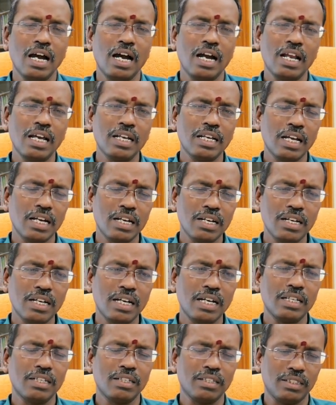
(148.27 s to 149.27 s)
ஆனால் இங்கே
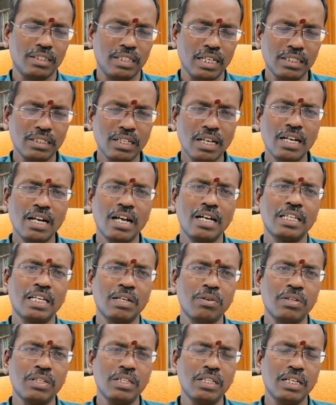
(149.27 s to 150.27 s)
என்னென்னா
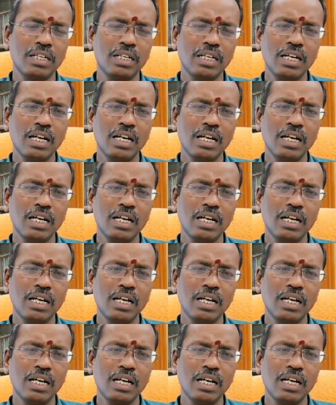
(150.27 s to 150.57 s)
தசாநாதன் வந்து